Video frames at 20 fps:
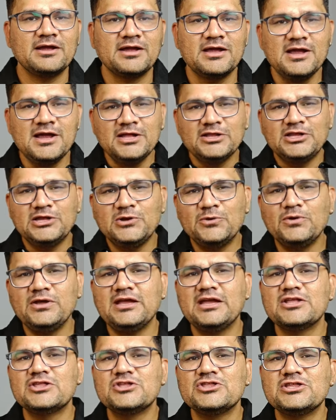में तीनों ही
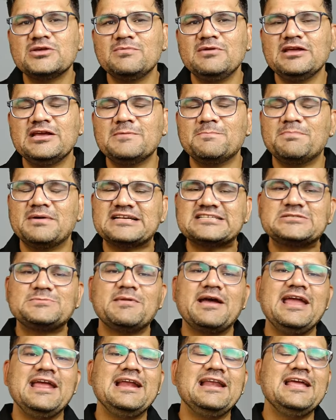किचन चिमनी की बेस्ट
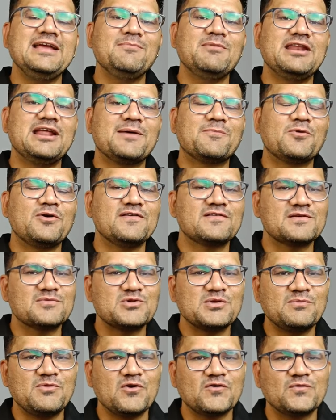बाइंग लिंक मैंने आपको
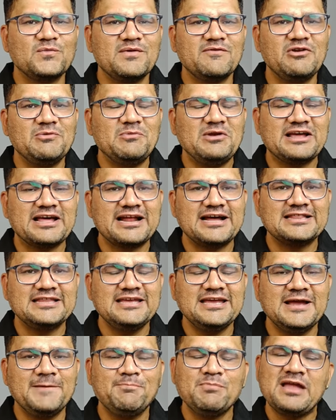डिस्क्रिप्शन बॉक्स में अवेलेबल करा
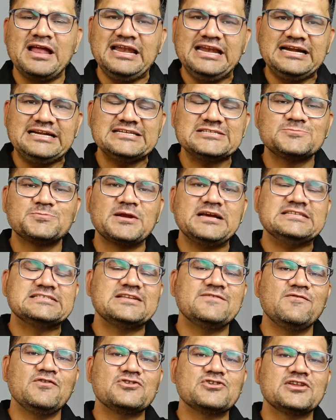दी है लेटेस्ट प्राइस
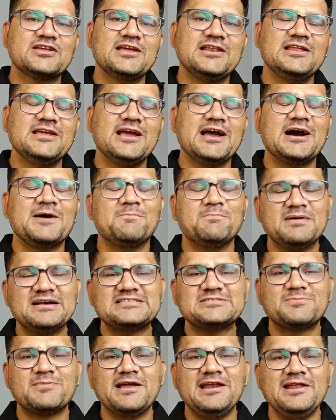एंड फीचर के लिए आप
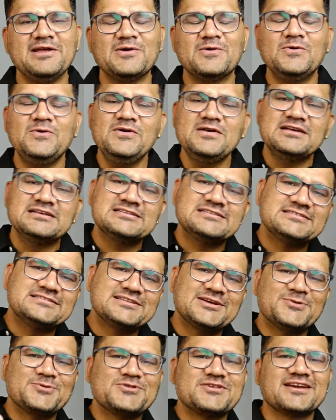बेस्ट बाइलिंग को
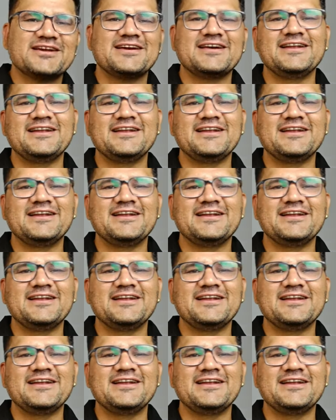जरूर चेक